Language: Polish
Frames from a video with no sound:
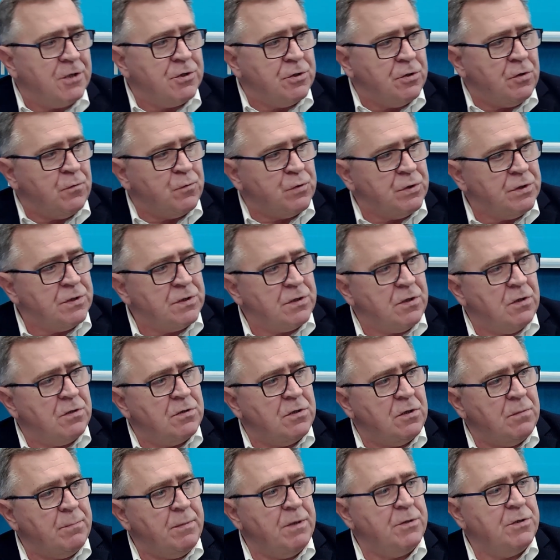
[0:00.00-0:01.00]
to wszystko, co
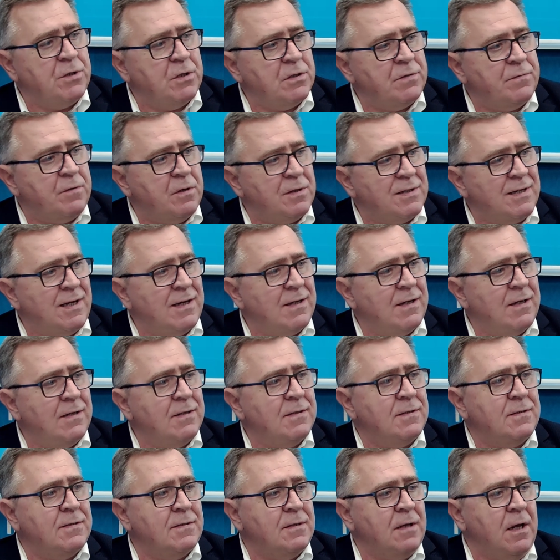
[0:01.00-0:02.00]
mhm. będzie
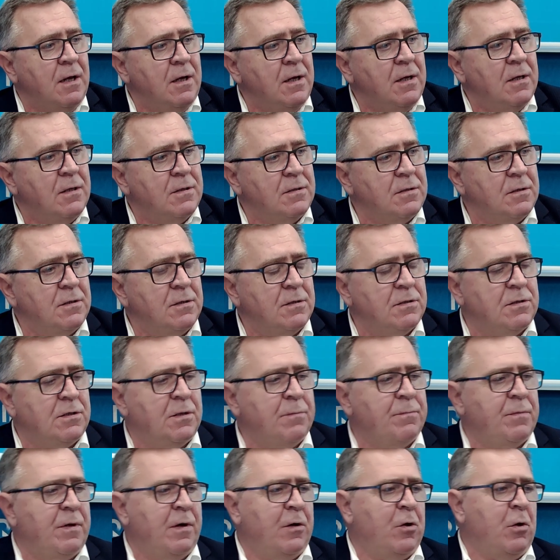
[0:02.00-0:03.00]
związane z, z, z
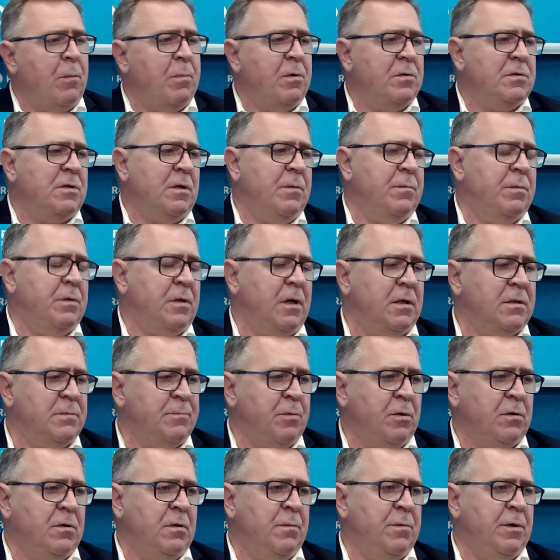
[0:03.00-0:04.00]
tym wielkopolskim
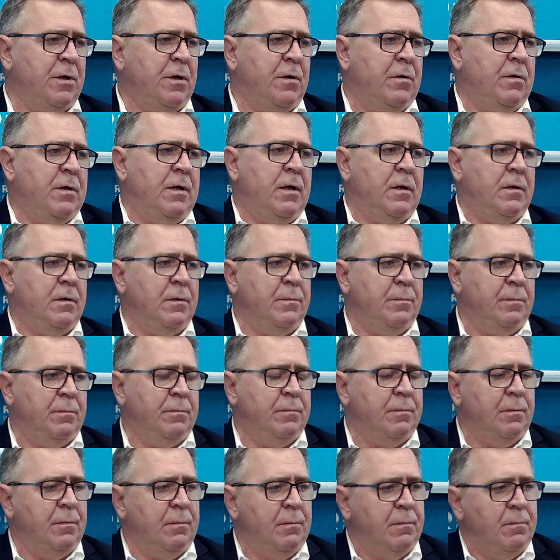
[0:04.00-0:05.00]
transportem regionalnym.
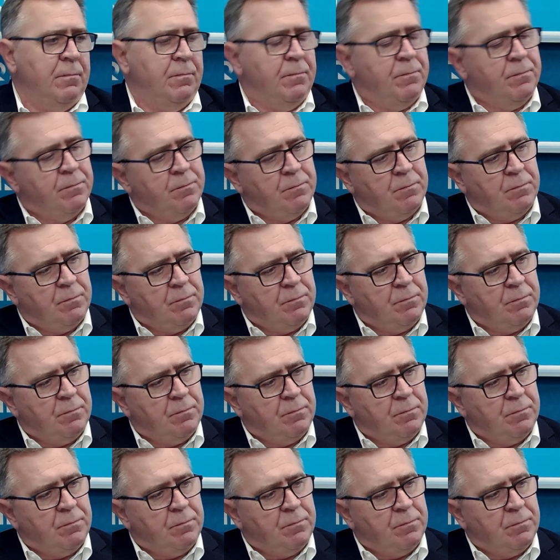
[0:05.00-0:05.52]
Panie starosto, czy